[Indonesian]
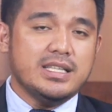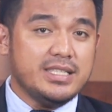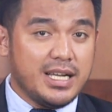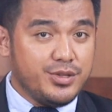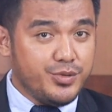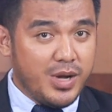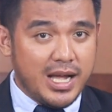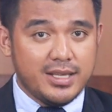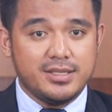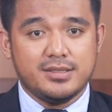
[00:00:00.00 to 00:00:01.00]
Jika
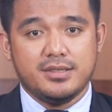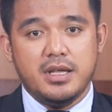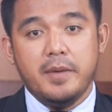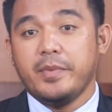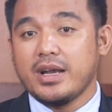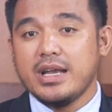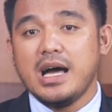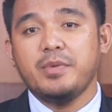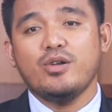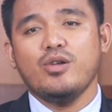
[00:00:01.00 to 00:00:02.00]
Tuhan
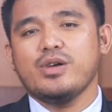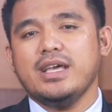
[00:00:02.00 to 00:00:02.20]
pernah menolong